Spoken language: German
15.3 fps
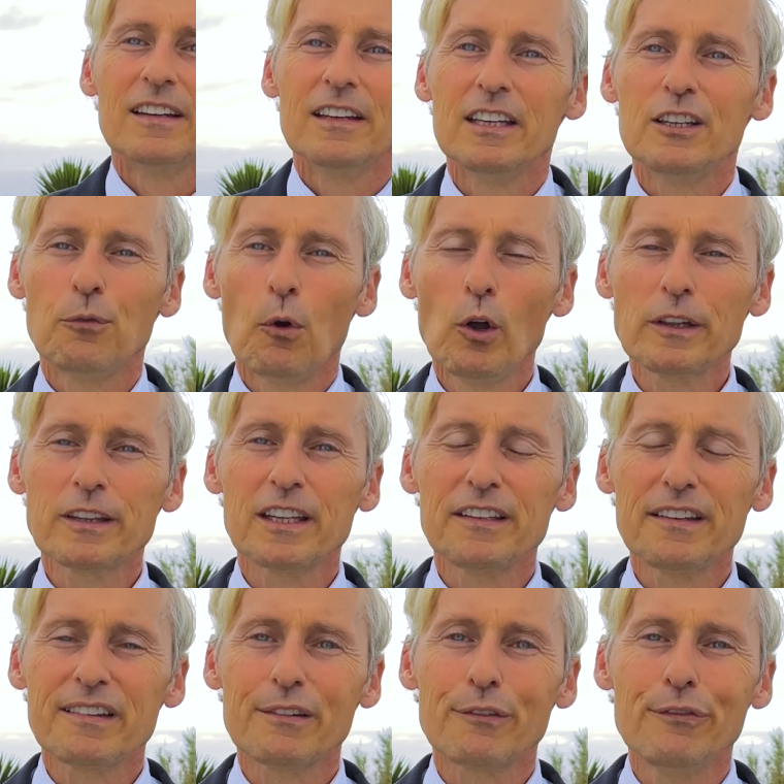Ich wollte
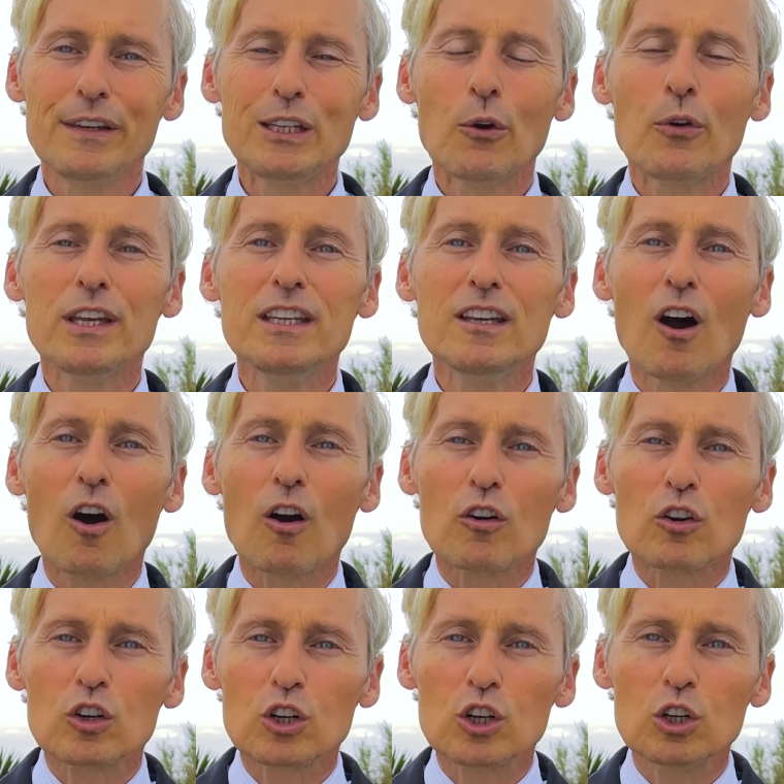dieses Video hier
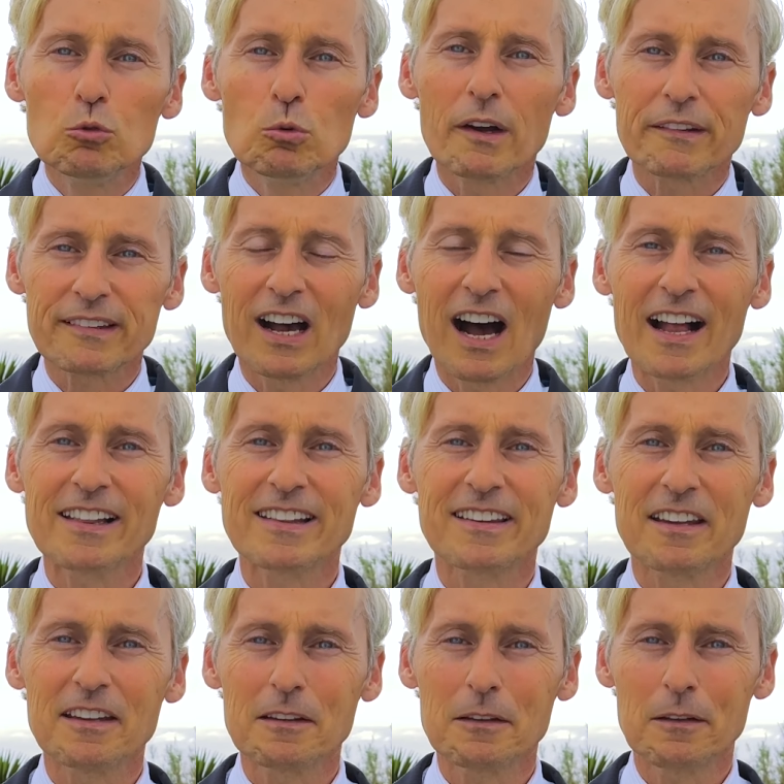kurz
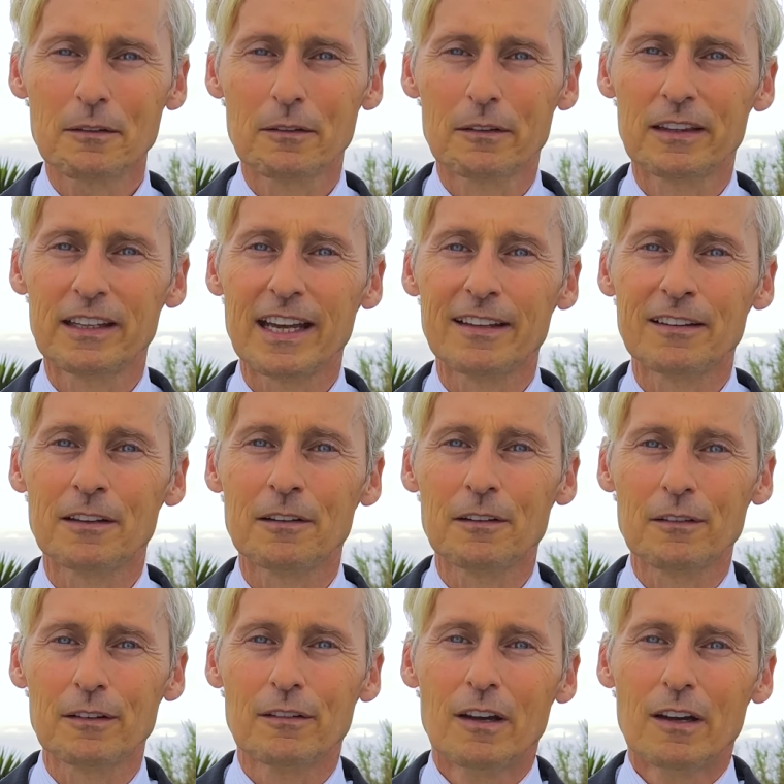halten,
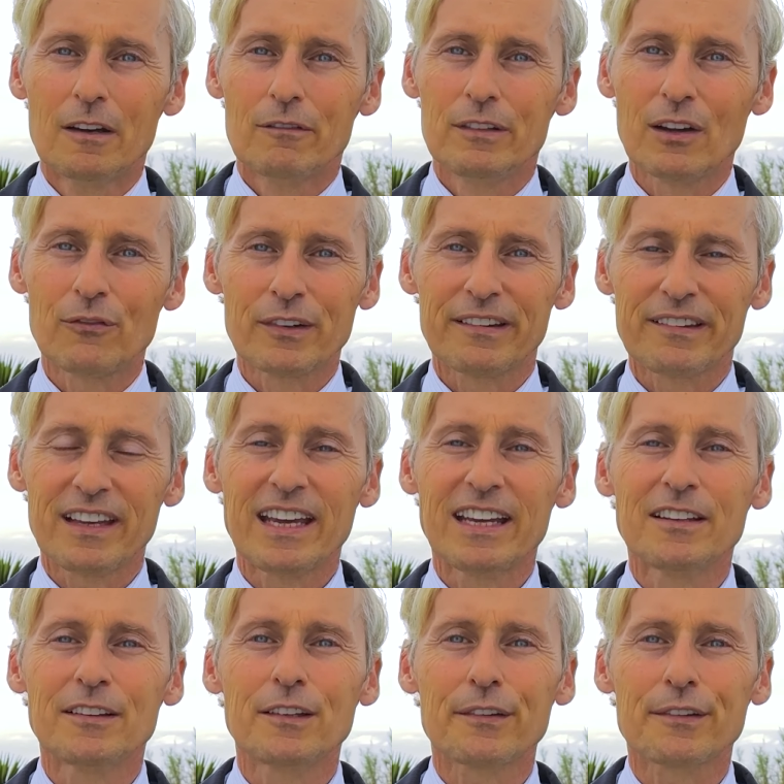denn wir haben
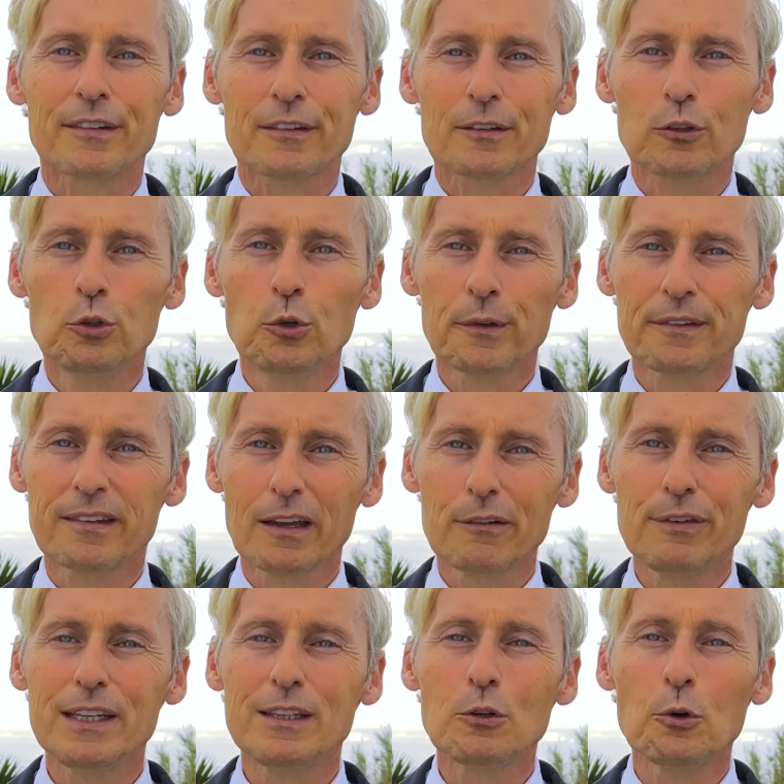gesehen, dass kürzere
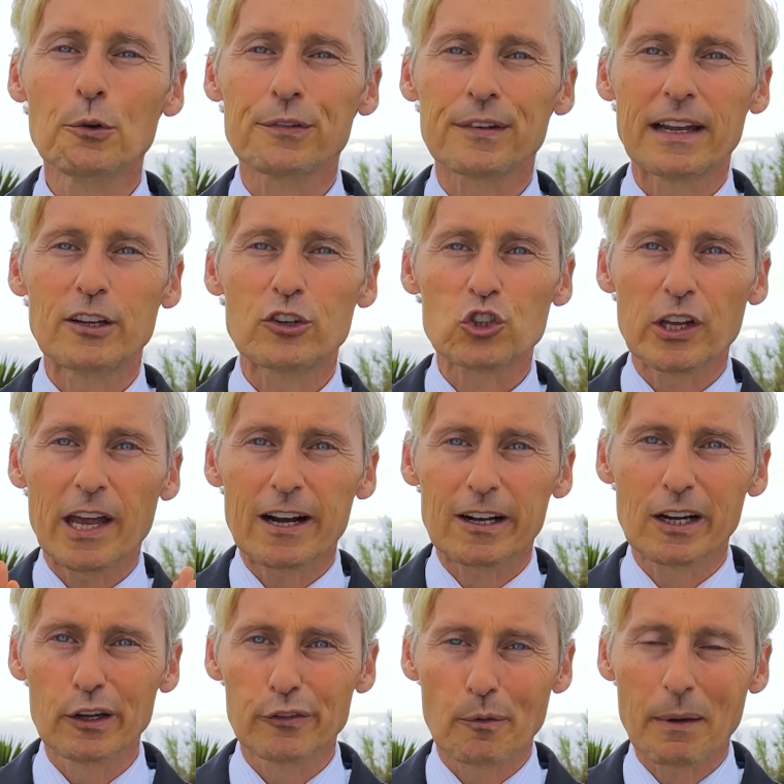Videos eine
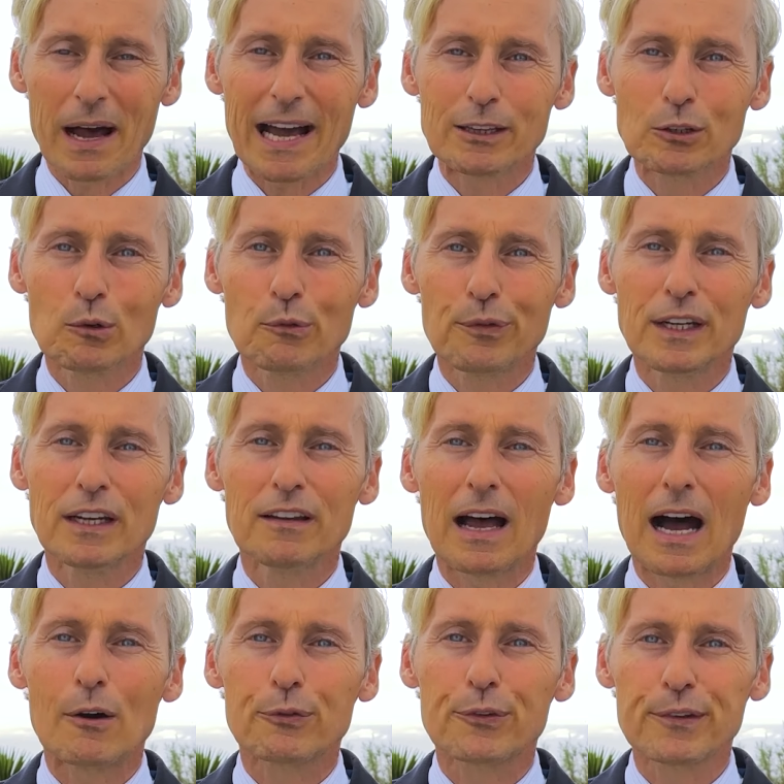stärkere Verbreitung finden
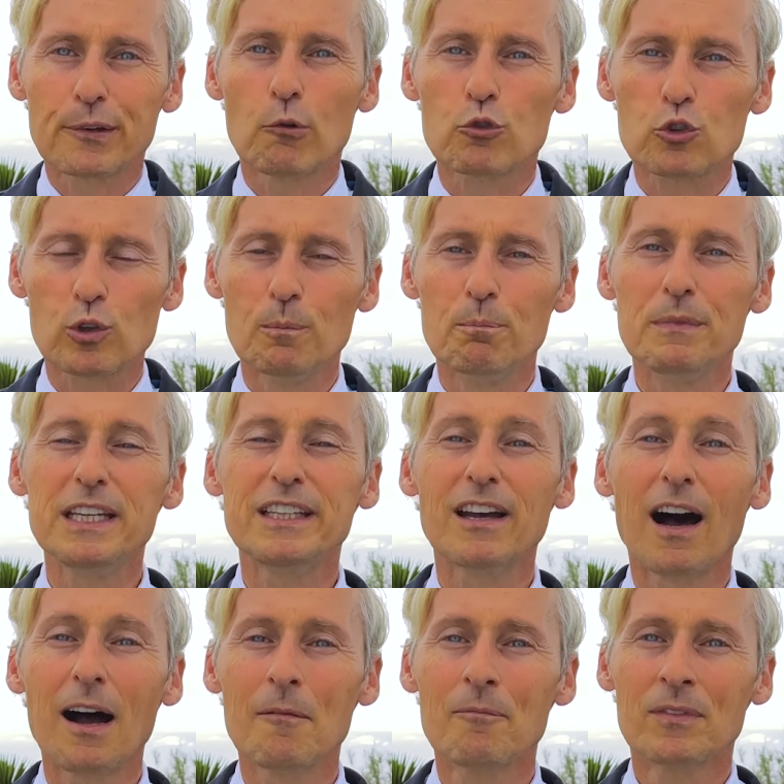auf Social
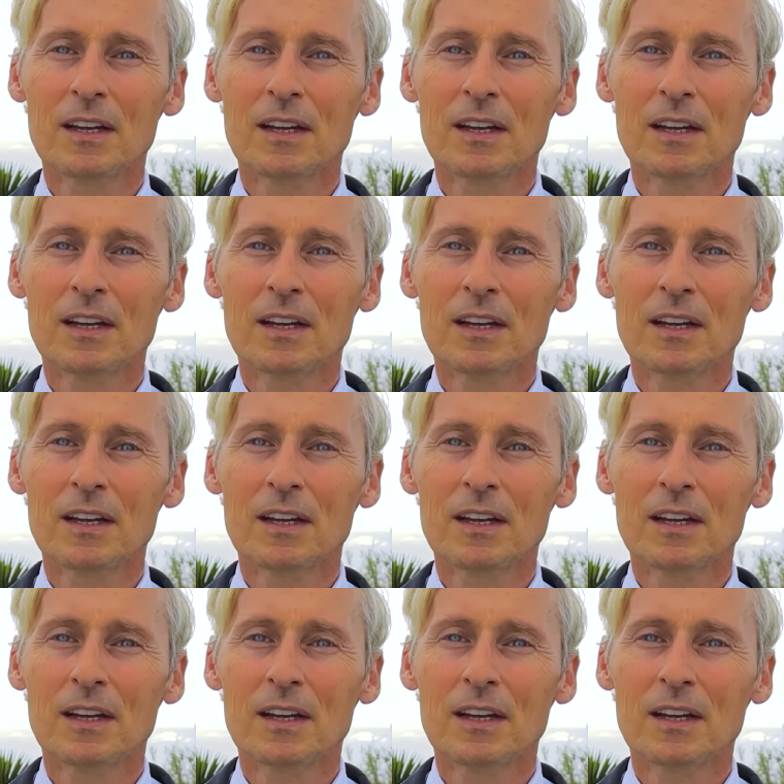Media.